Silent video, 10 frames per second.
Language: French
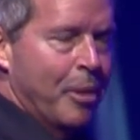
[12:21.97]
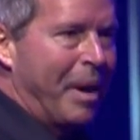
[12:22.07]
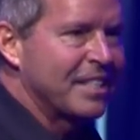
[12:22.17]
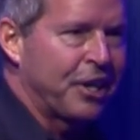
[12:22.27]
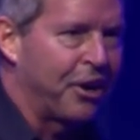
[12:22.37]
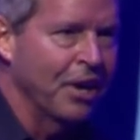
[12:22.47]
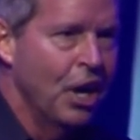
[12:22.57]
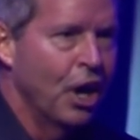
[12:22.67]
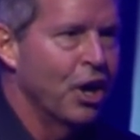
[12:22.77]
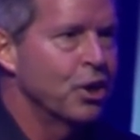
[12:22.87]
le pasteur
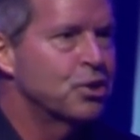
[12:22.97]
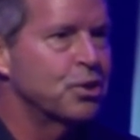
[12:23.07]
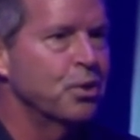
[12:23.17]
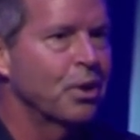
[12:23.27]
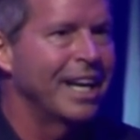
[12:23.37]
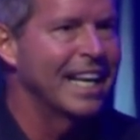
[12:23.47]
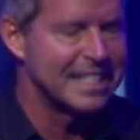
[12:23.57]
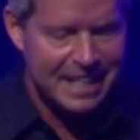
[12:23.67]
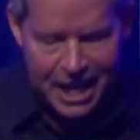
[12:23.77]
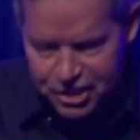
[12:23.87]
euh, sur
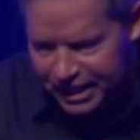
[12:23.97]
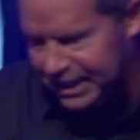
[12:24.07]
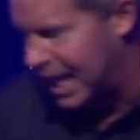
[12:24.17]
l'estrade.